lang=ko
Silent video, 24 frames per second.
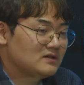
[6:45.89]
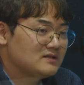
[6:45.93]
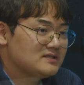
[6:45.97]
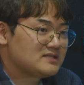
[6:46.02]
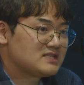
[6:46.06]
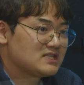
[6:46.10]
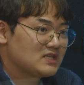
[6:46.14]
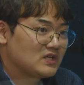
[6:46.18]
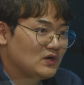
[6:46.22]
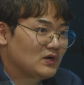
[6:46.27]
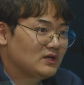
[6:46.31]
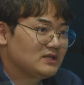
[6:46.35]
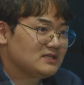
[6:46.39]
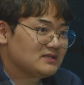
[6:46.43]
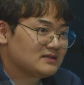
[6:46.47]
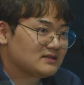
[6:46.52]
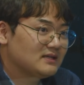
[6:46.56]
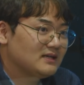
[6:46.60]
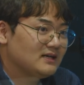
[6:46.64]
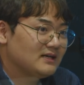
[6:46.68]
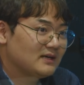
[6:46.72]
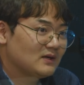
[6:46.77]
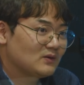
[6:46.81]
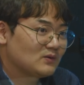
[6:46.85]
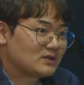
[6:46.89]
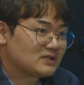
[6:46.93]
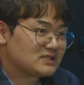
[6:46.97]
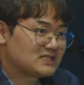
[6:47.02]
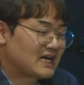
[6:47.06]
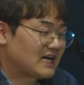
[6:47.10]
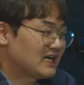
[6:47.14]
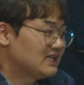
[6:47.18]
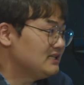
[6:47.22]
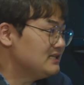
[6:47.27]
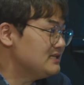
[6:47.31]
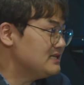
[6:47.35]
거는 지켜야 된다라고 그
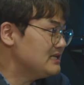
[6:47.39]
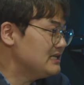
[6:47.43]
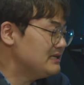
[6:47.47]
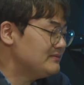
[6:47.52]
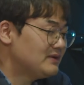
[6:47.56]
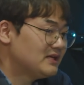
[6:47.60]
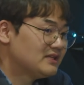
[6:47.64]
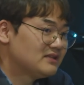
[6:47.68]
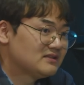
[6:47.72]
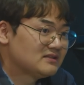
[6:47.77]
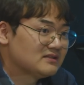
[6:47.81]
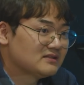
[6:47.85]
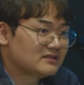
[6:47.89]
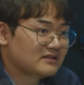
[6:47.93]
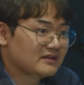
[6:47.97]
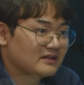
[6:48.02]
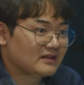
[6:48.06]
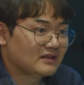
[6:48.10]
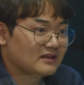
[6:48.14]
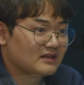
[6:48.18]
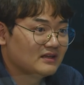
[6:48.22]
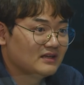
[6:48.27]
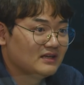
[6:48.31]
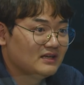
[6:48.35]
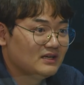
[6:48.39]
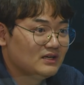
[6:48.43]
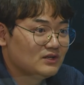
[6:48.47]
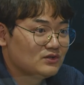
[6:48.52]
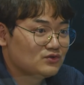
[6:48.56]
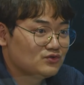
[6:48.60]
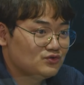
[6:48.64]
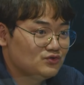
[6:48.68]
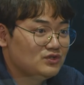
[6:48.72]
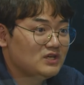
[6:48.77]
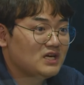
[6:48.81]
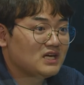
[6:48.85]
자기들끼리 만든
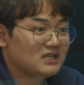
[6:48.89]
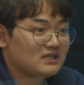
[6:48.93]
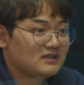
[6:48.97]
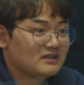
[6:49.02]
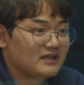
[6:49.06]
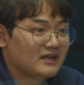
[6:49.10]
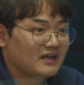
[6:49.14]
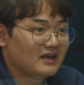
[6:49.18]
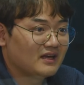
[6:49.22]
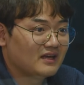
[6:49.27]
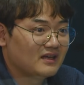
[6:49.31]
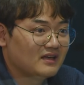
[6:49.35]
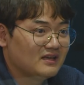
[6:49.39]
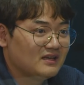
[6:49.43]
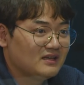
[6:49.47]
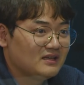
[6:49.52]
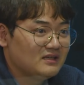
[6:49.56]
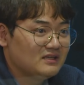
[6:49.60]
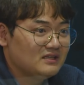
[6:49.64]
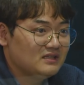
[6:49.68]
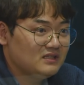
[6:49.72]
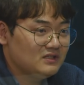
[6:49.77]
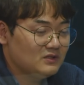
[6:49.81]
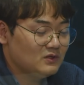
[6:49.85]
규약인데 네.